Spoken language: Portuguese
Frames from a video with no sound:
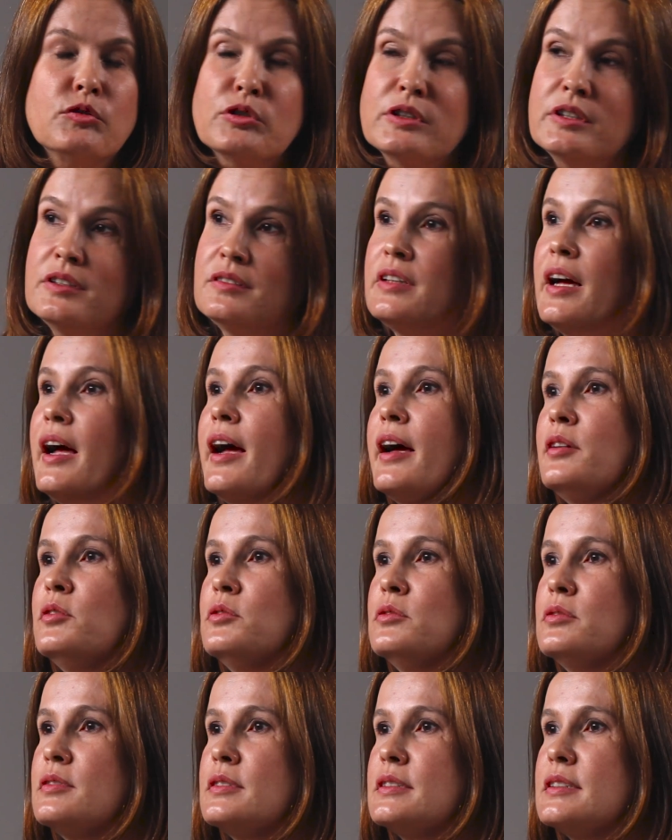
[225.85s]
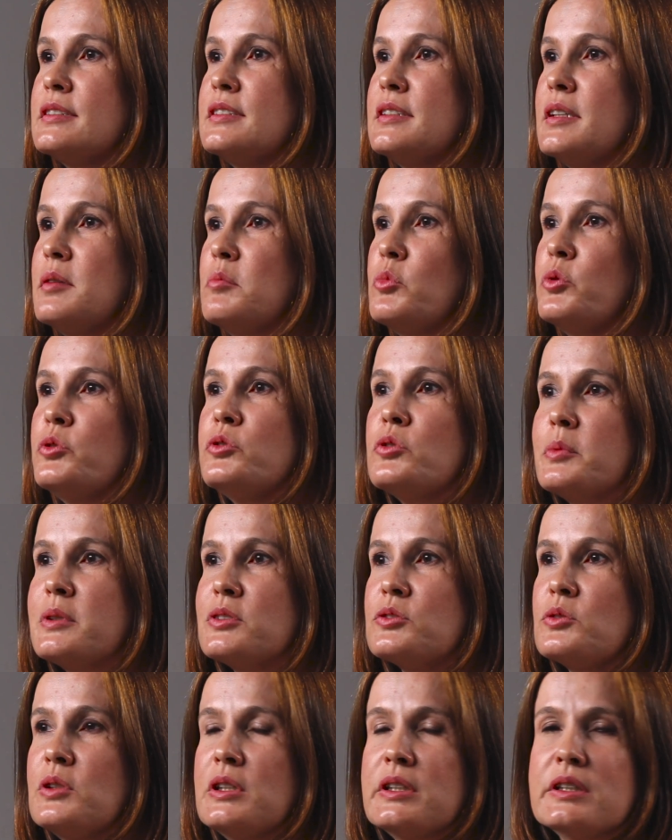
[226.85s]
do critério ser muito
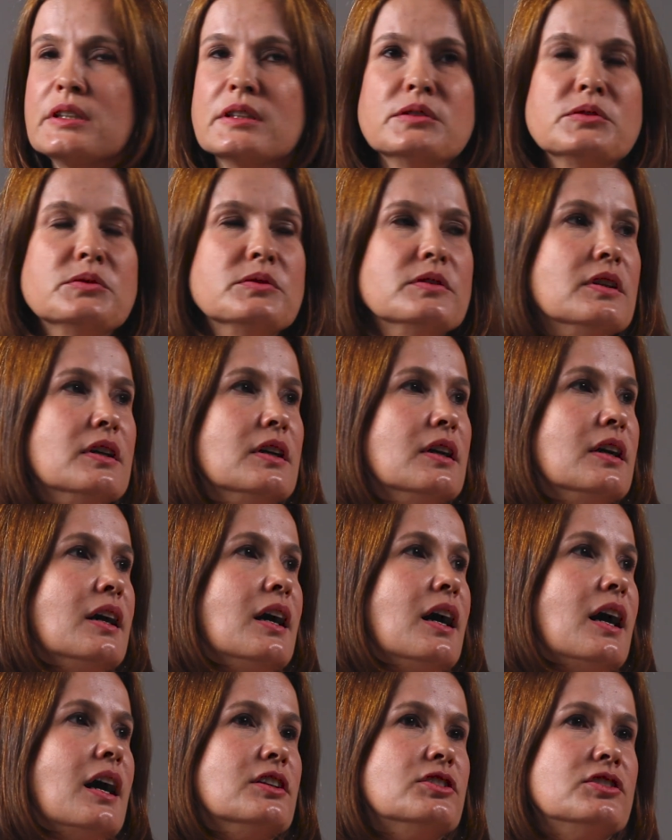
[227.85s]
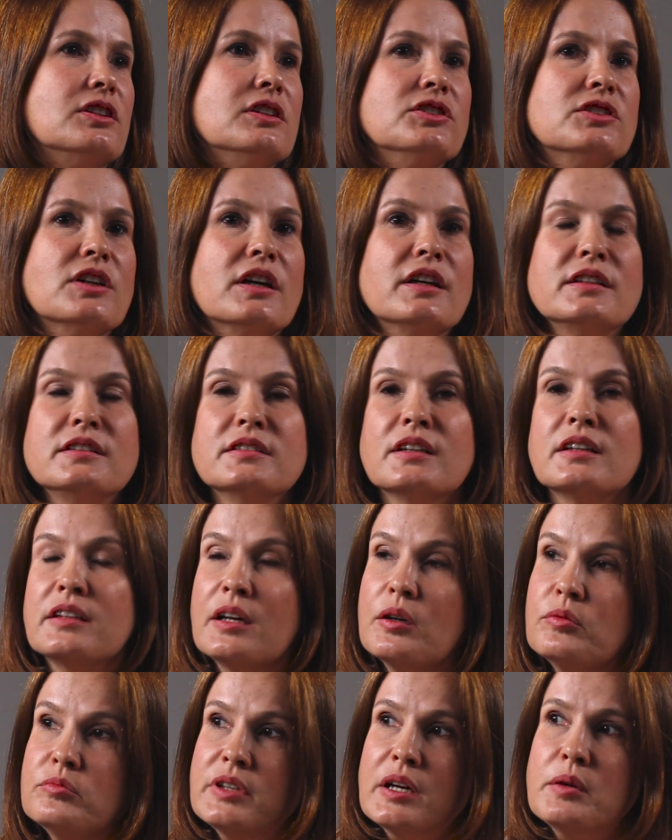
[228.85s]
masculino, a gente ainda
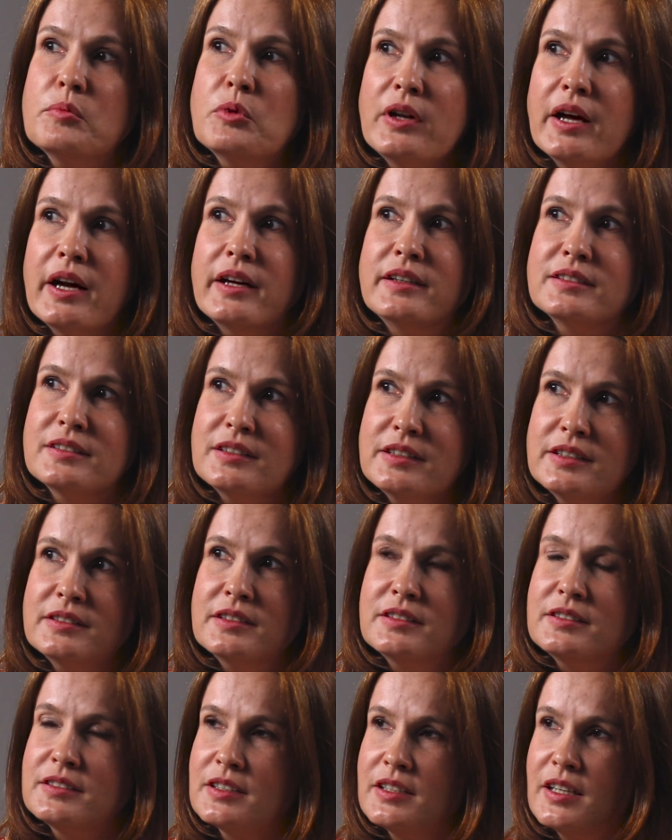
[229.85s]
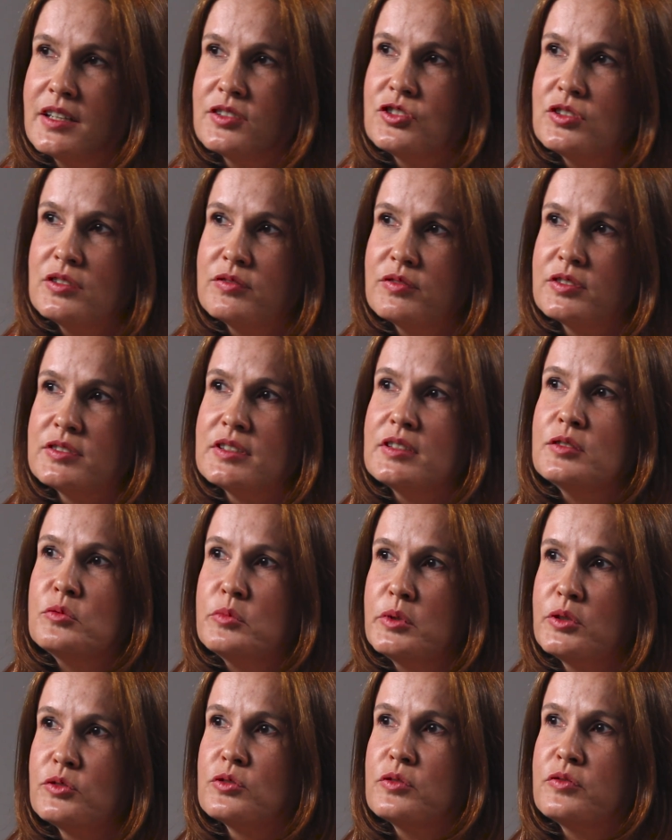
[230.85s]
não tem mulheres líderes criativas em
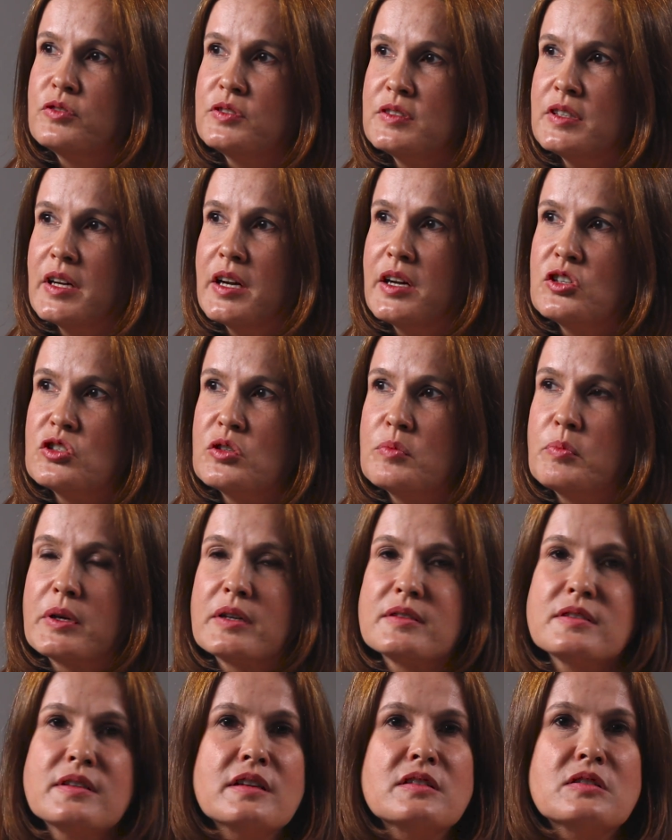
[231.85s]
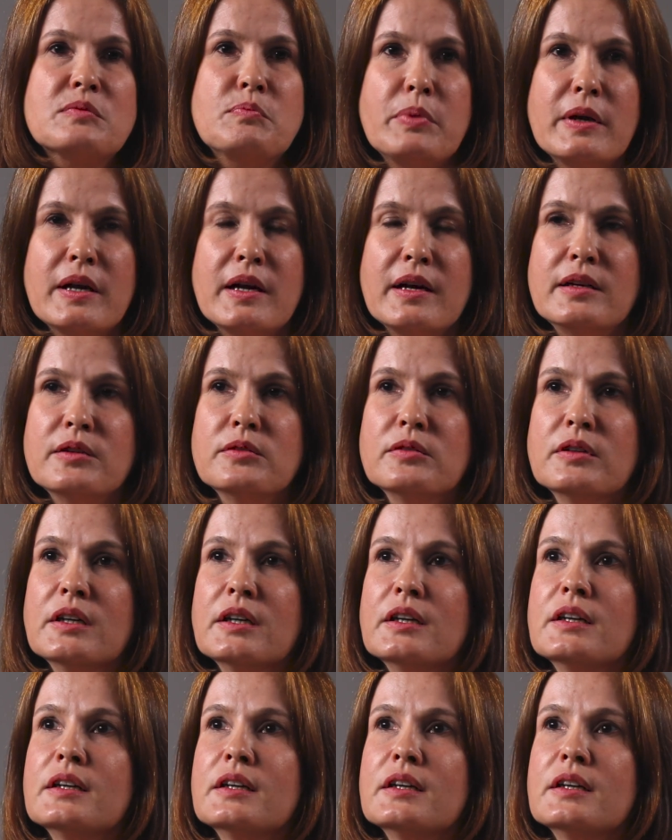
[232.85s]
número suficiente para ser espelho,